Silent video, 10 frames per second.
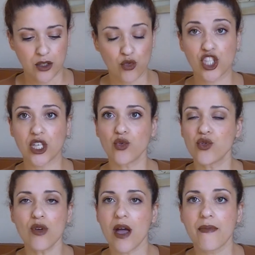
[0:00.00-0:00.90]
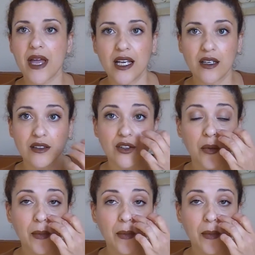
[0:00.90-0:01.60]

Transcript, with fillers: Donc j'ai reçu un mail dans